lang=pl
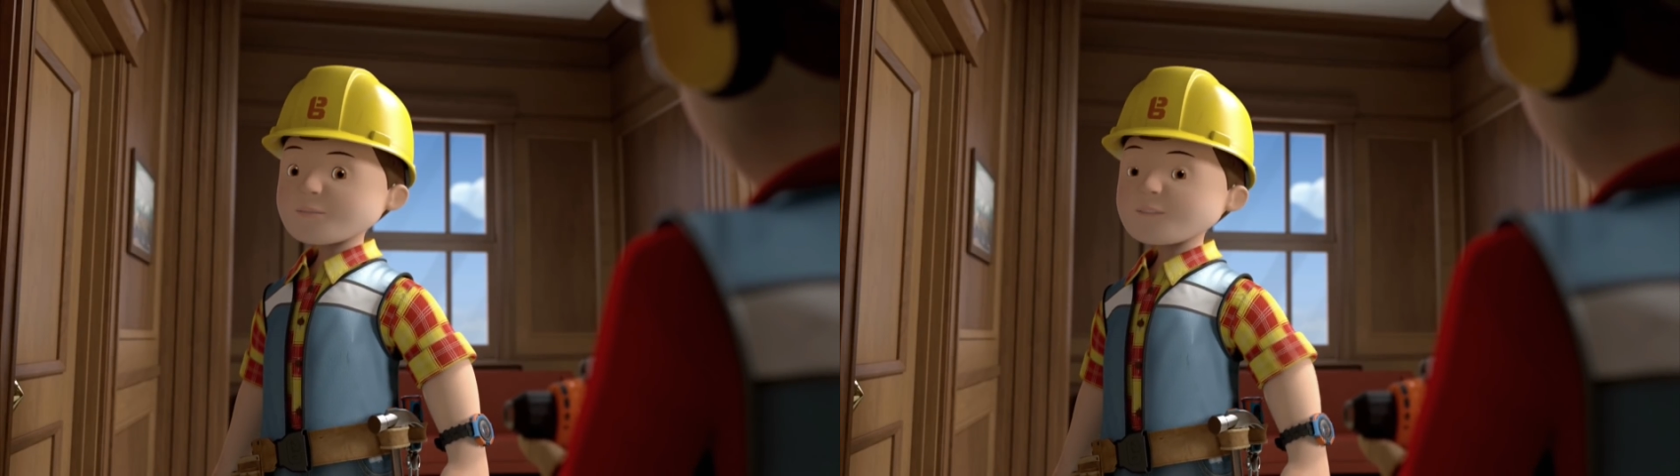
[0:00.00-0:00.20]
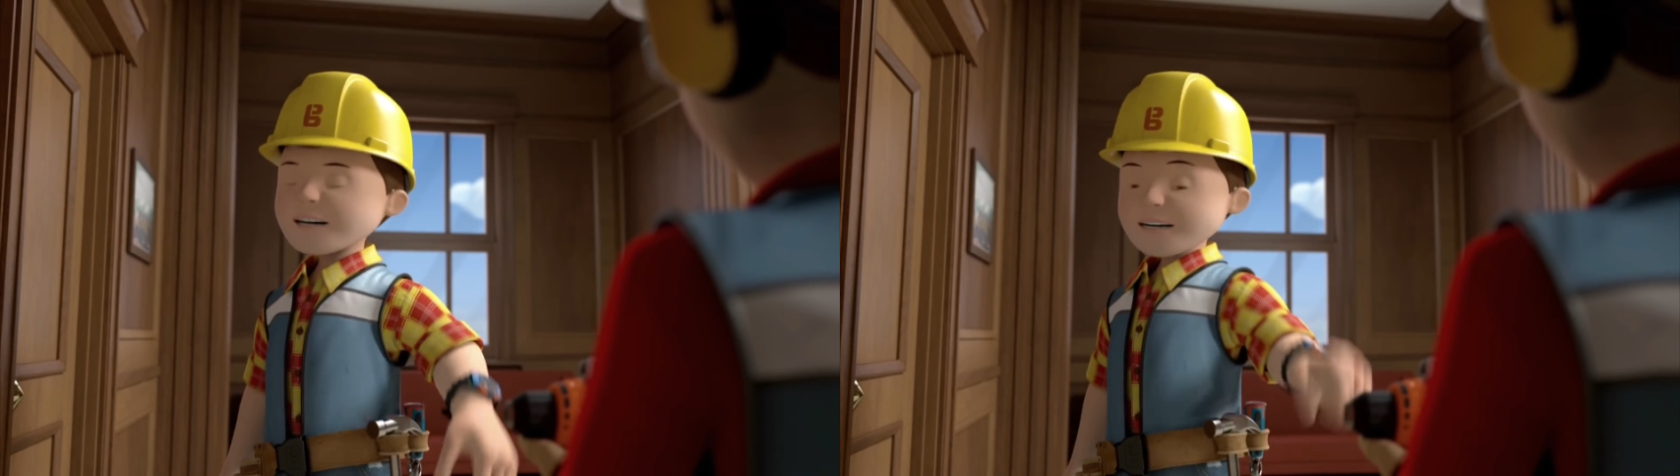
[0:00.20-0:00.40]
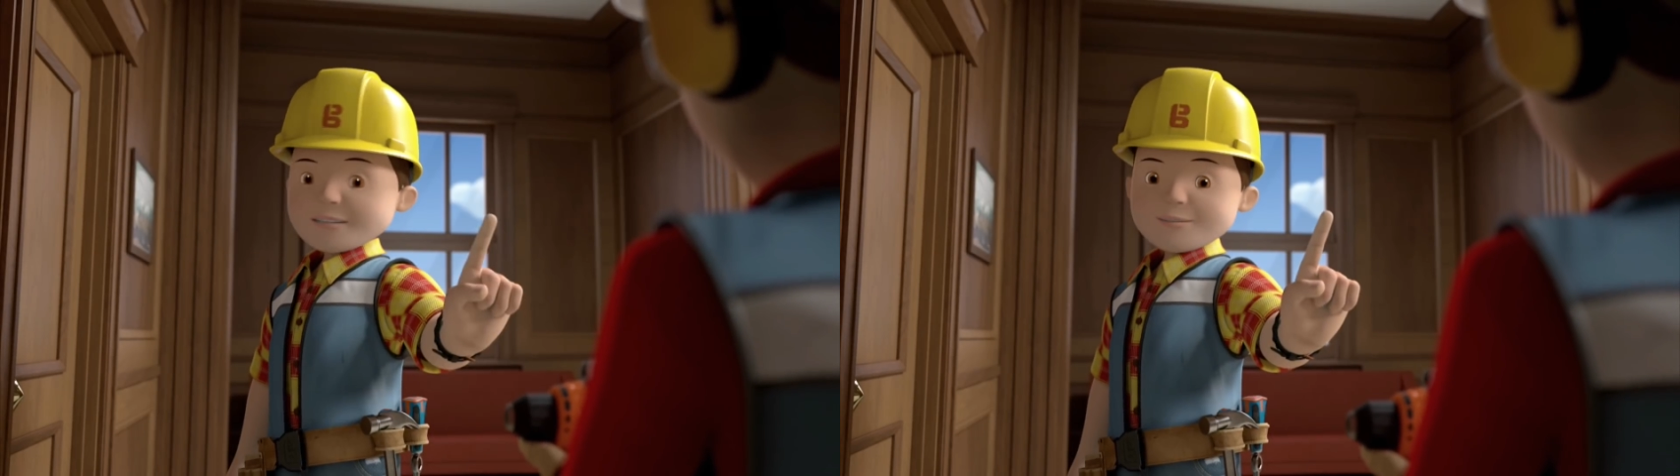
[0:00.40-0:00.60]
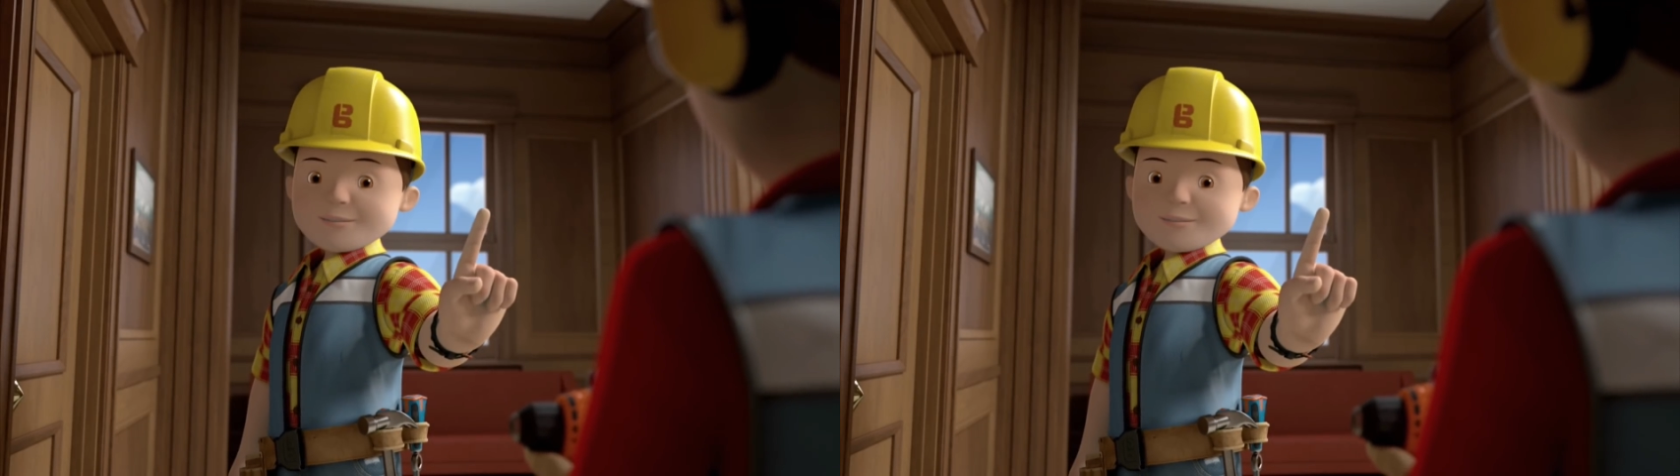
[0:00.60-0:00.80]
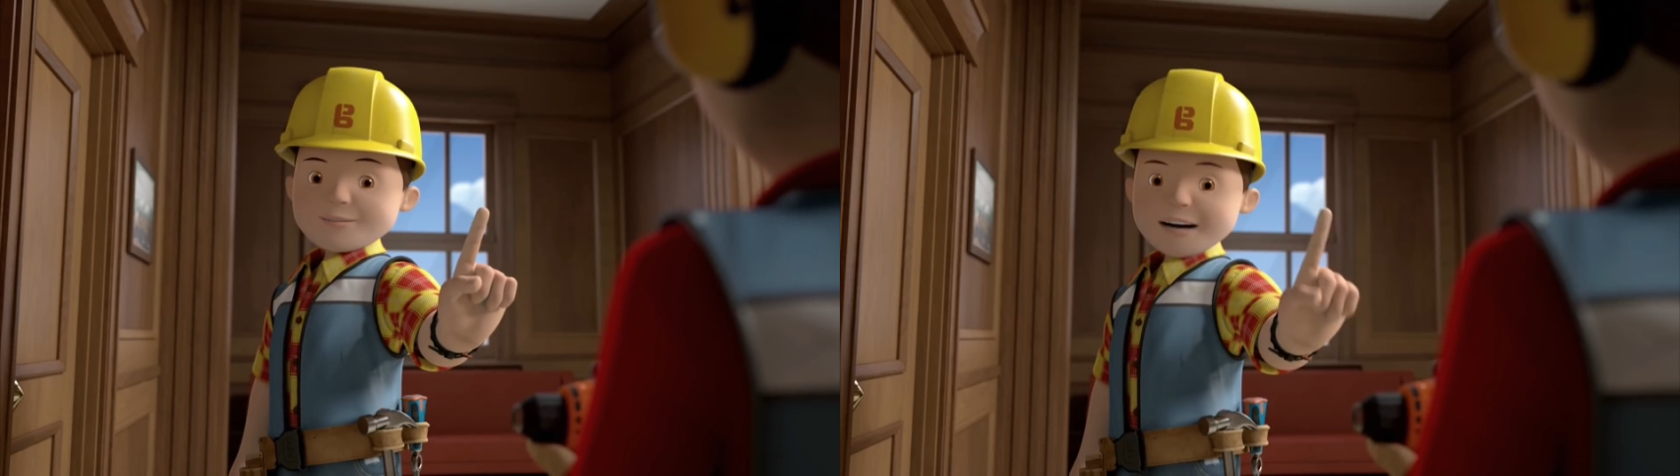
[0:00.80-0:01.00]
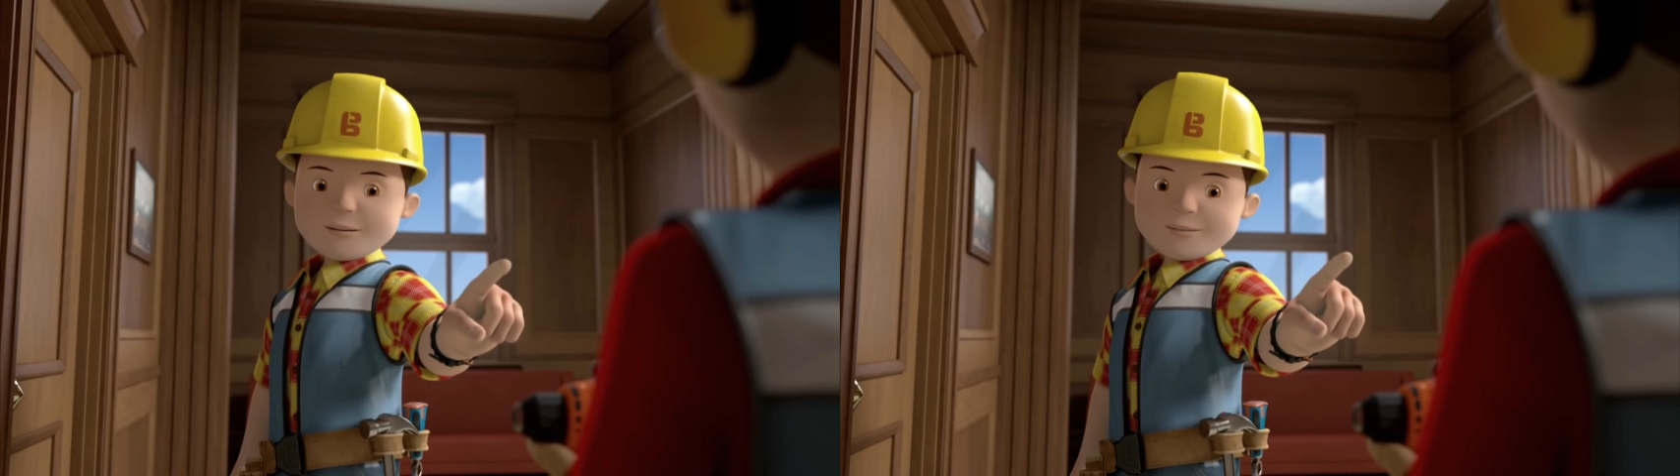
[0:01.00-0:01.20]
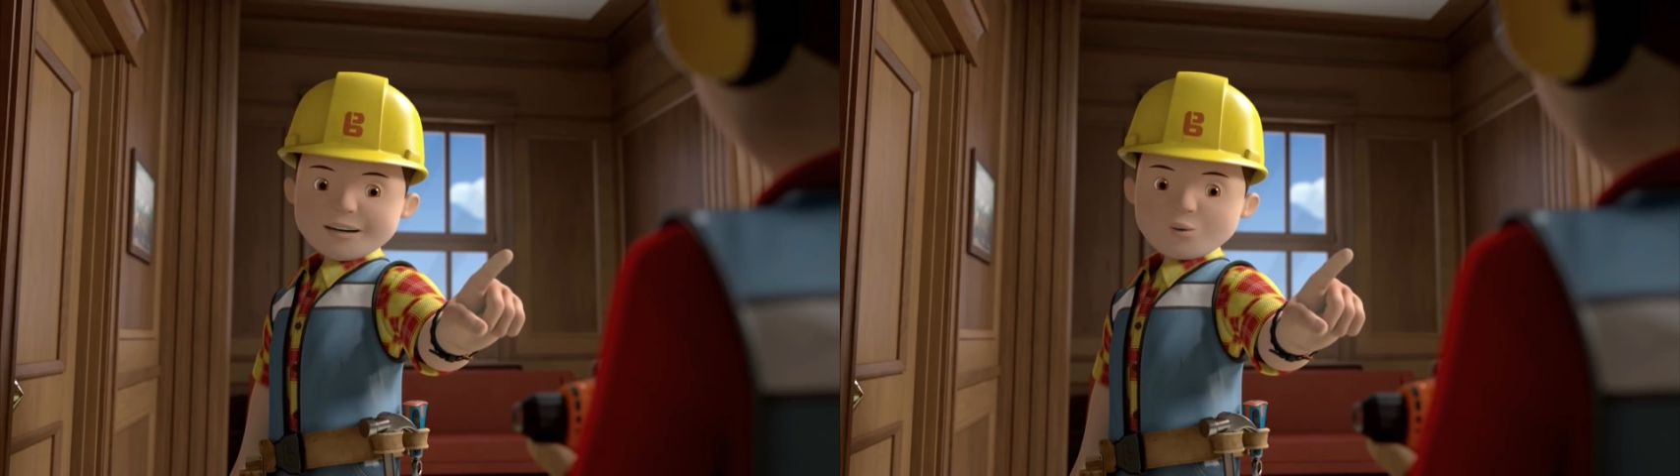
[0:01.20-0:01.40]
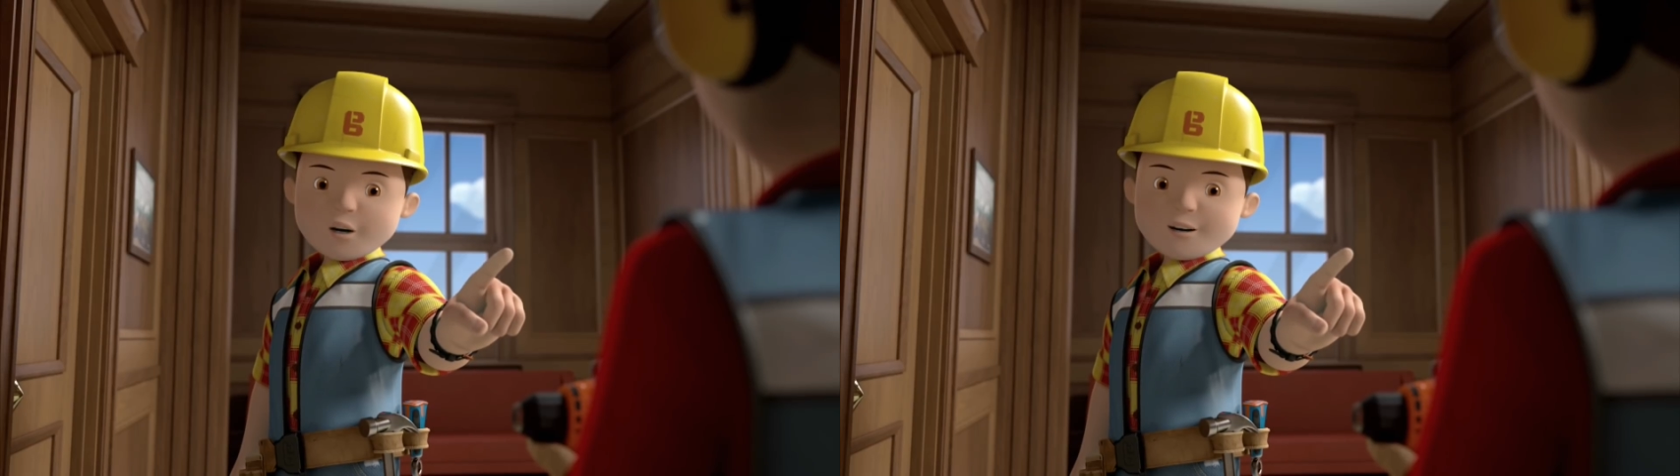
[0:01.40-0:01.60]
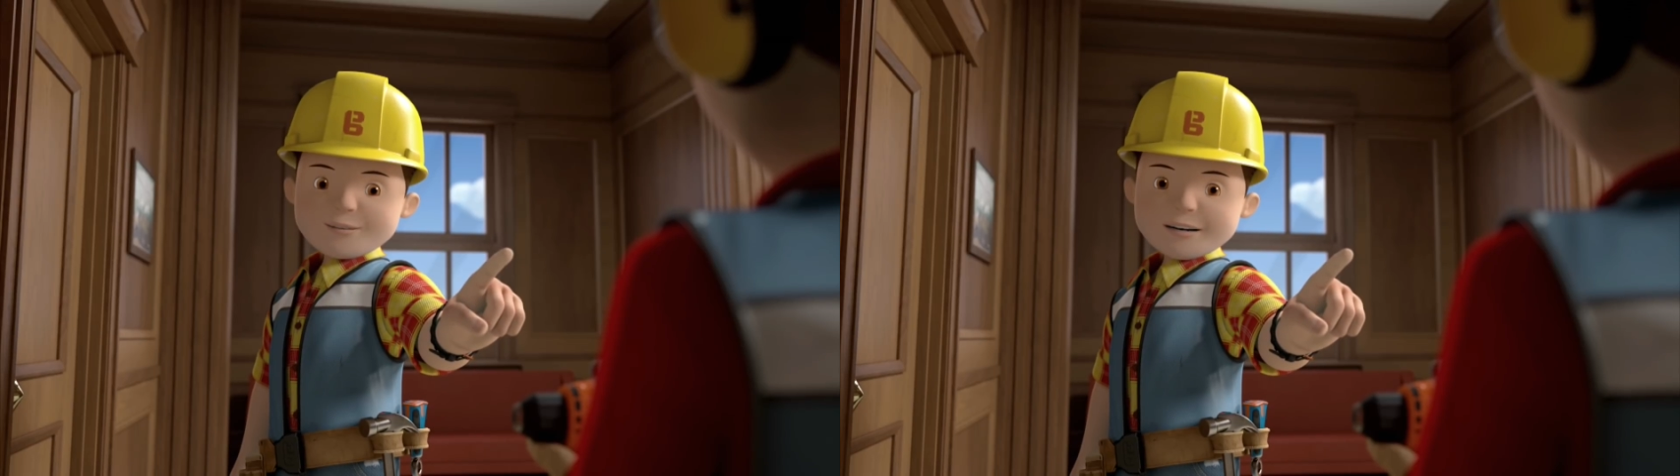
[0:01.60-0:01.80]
Sprawdź, czy wiertarka